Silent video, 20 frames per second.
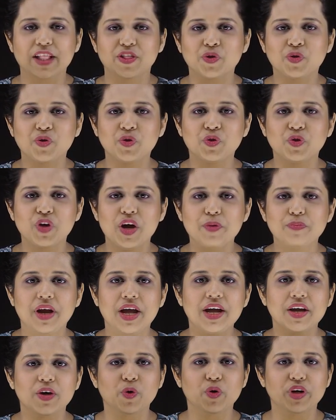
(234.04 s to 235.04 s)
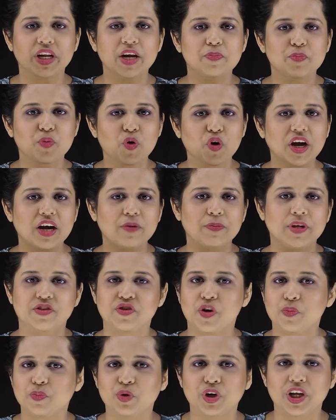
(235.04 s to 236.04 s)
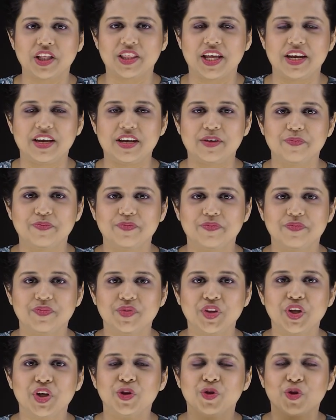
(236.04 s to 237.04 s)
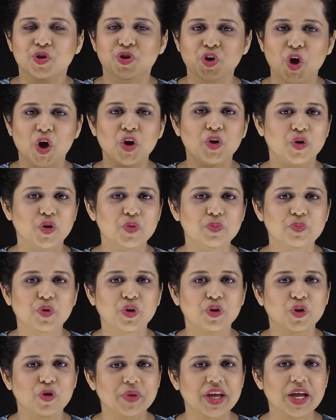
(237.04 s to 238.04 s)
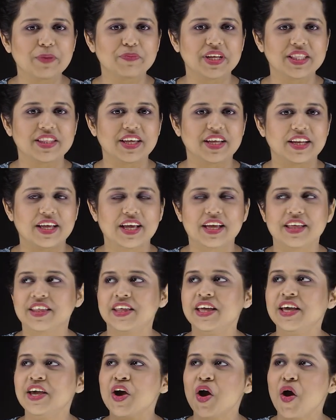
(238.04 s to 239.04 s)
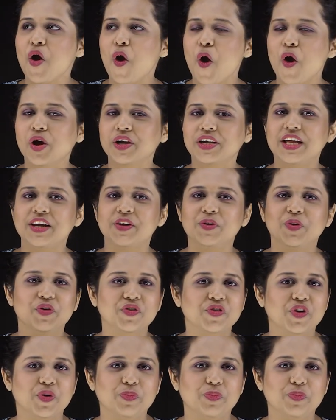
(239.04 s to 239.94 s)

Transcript: এতক্ষণ তো আমরা কোডের প্রকারভেদ সম্পর্কে জানলাম তো চলো প্রথমেই আমরা জেনে আসি অক্টাল কোড